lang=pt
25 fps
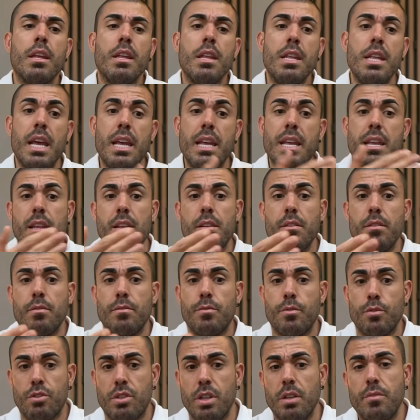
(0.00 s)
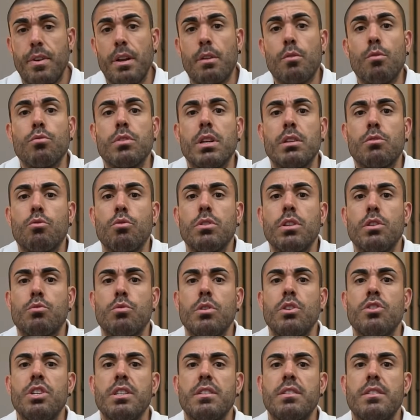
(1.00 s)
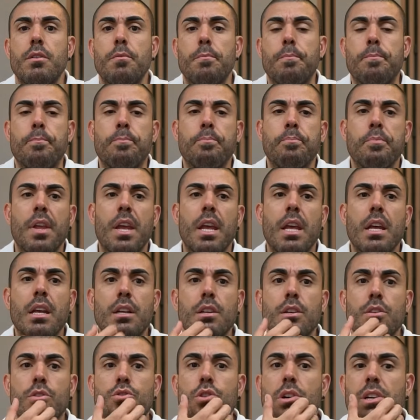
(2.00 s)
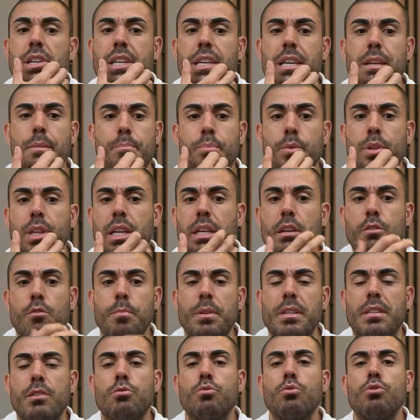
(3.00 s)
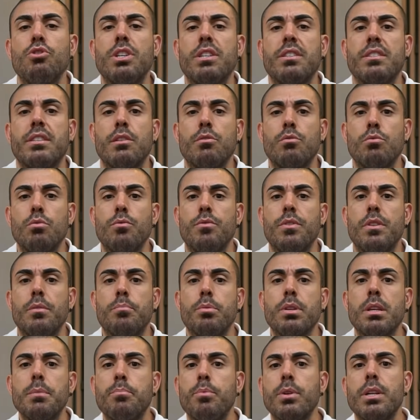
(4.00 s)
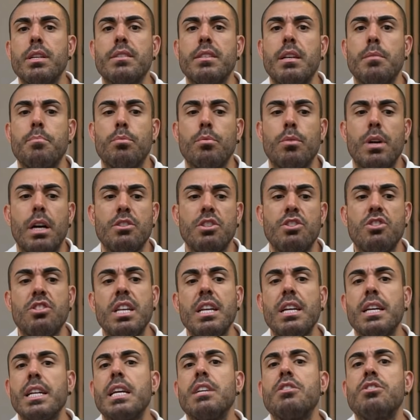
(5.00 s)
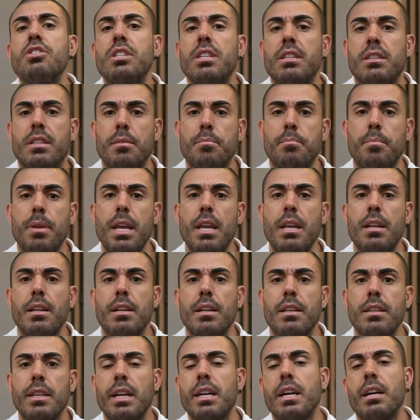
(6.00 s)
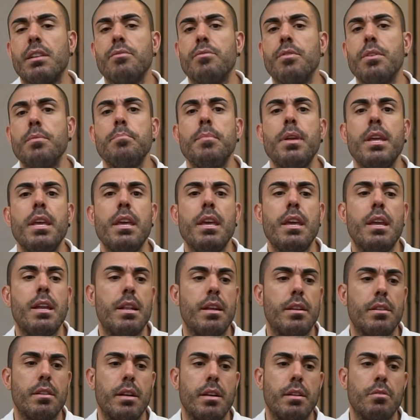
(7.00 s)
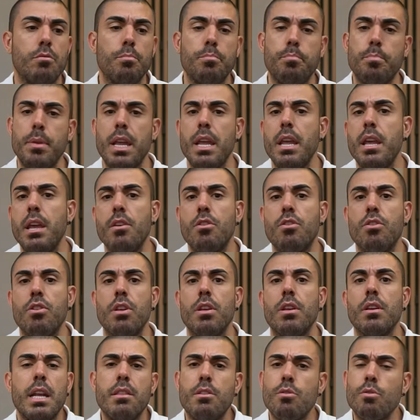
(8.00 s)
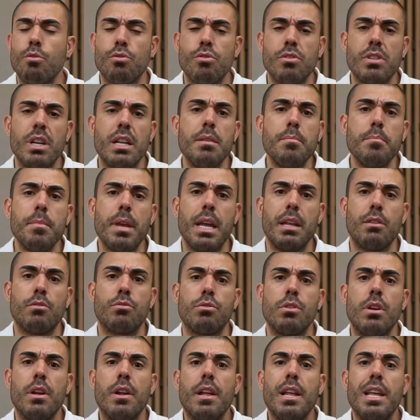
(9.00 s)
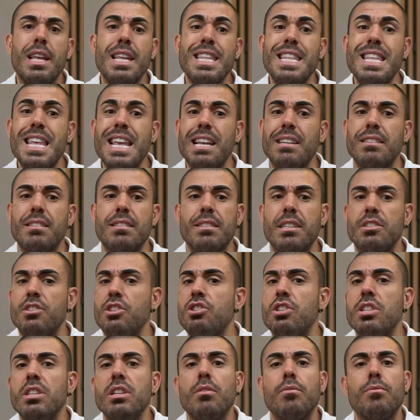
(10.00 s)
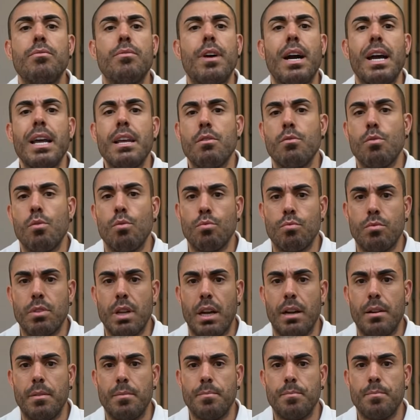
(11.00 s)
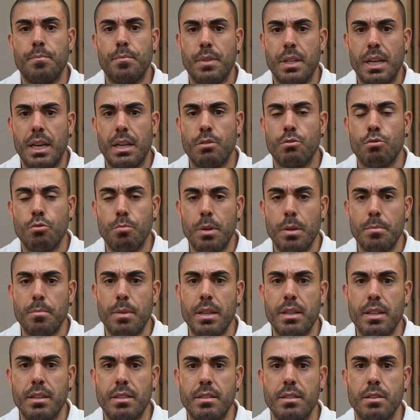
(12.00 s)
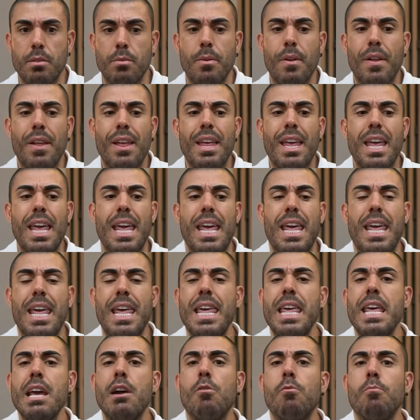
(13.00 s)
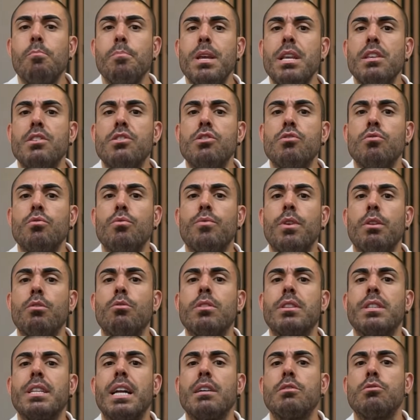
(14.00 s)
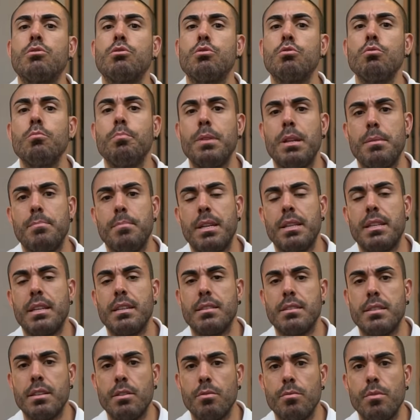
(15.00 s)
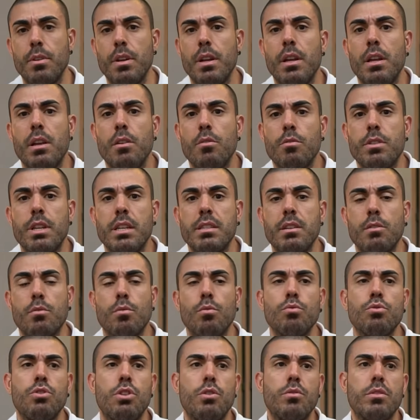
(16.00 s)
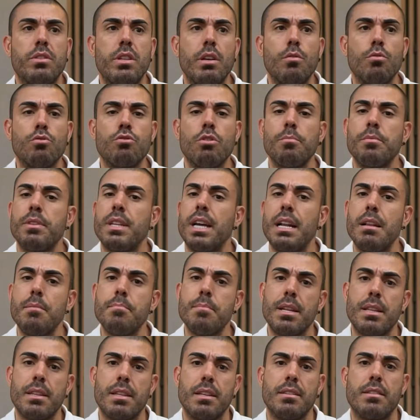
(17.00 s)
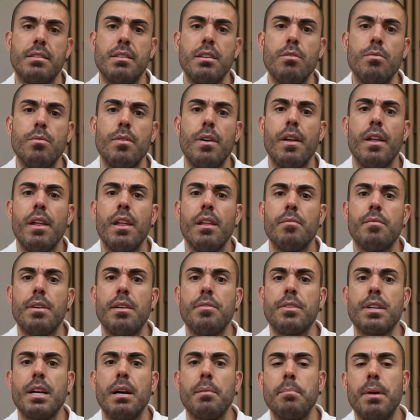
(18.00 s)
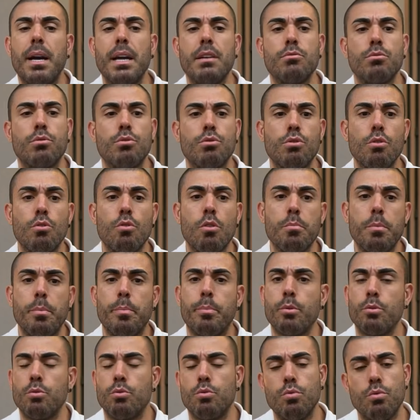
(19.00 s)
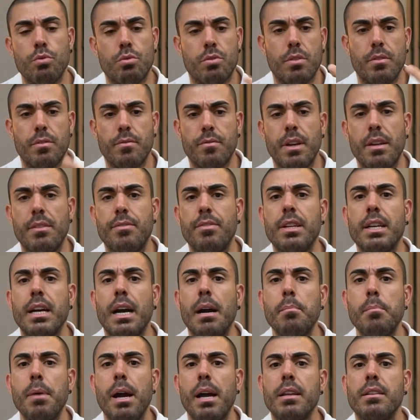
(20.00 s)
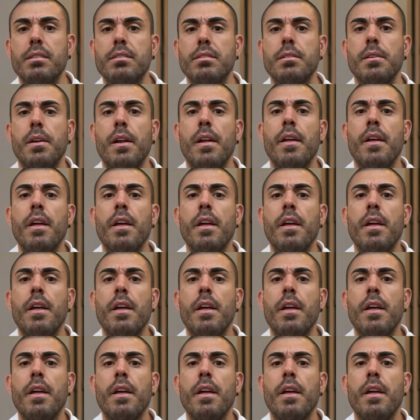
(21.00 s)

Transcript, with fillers: E aí você vai contar toda a sua ingestão. Só que, por que, que, começa a surgir essa dúvida? Porque, por exemplo, a gente tem creatina também na carne vermelha, na, no peixe, entre outros alimentos. E esses a gente não vai contar na suplementação. É realmente o valor da suplementação, ou dessa continha. O que você consome da alimentação vai ficar mais. O que o seu corpo produz vai ficar mais.